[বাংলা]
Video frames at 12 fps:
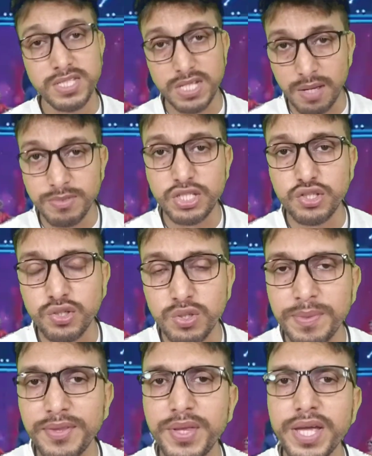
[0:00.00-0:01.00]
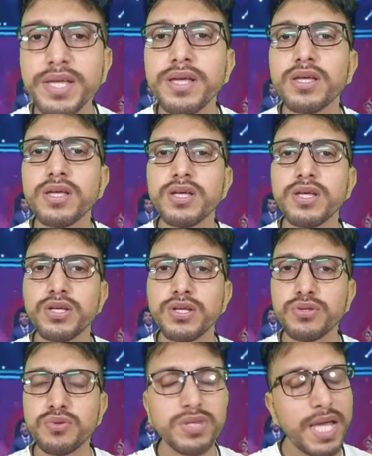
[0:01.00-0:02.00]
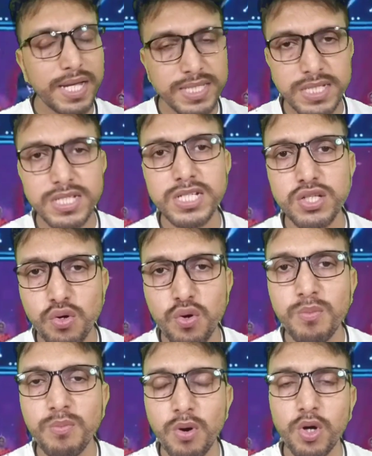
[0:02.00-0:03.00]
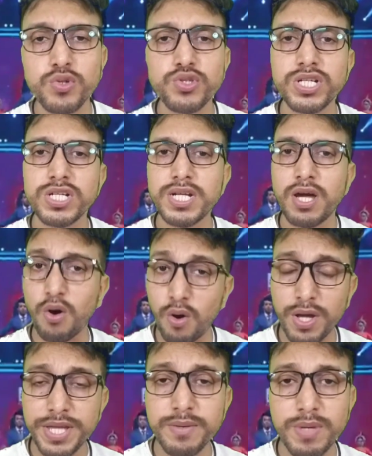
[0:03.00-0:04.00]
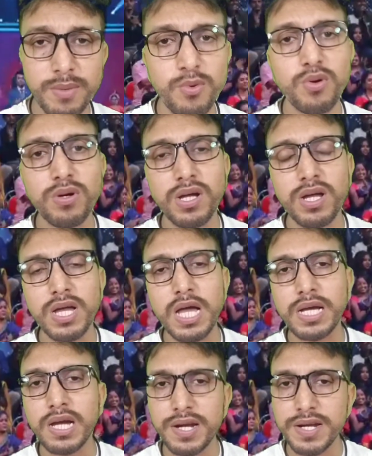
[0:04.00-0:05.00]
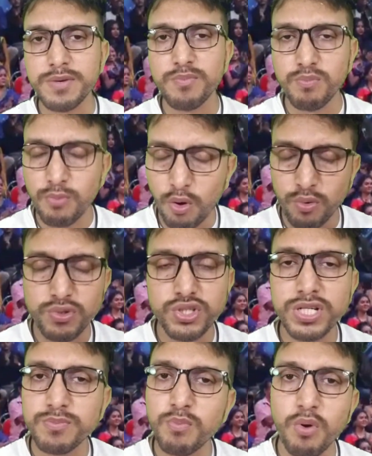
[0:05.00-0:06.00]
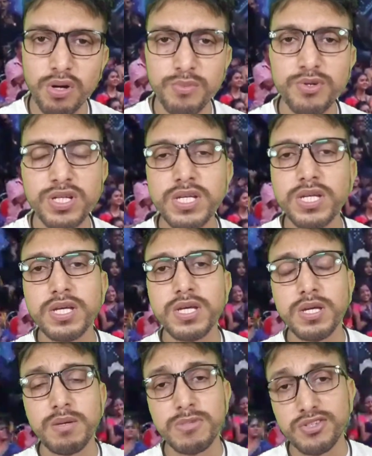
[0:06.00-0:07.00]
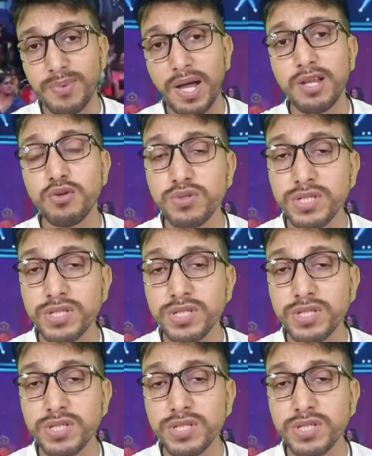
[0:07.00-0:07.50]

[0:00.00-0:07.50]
থাকছেন আবির চট্টোপাধ্যায় তো দেখা যাক কীরকম অনুষ্ঠানটা হয় এবং গানের অনুষ্ঠান বরাবরই বেশ ভালো